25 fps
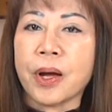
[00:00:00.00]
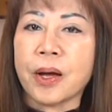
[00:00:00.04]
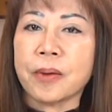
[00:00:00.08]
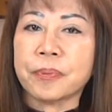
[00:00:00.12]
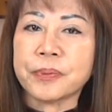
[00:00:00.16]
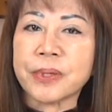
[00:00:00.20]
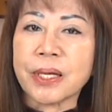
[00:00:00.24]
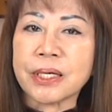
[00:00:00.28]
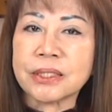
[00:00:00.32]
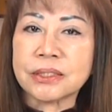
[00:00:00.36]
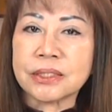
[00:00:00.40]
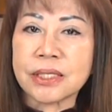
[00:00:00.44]

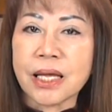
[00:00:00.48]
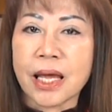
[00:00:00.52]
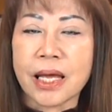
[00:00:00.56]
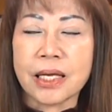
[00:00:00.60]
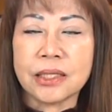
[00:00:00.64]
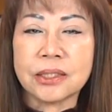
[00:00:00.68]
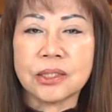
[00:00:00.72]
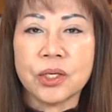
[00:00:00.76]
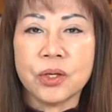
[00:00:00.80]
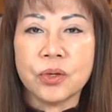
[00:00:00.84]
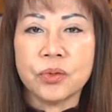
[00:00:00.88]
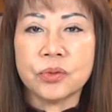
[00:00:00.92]
hợp tác
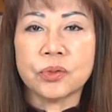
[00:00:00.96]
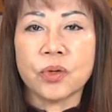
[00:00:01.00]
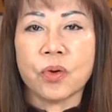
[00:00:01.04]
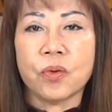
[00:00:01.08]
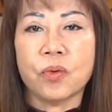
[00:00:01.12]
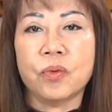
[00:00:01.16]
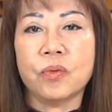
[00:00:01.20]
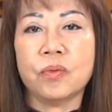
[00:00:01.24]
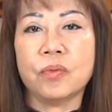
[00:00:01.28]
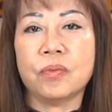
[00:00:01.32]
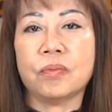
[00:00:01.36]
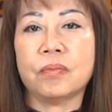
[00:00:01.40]
xã tiêu
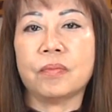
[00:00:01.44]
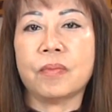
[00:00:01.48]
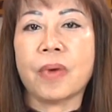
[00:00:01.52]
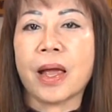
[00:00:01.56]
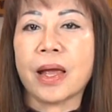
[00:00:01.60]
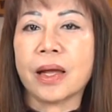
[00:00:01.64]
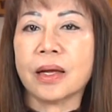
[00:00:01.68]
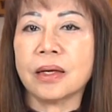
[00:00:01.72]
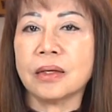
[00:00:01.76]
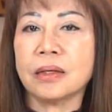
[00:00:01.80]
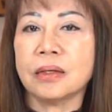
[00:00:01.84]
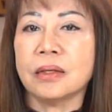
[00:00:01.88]
thụ
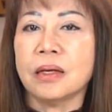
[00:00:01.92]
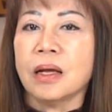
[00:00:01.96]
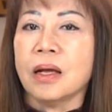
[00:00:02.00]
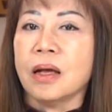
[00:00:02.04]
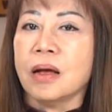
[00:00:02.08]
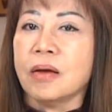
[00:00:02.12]
bán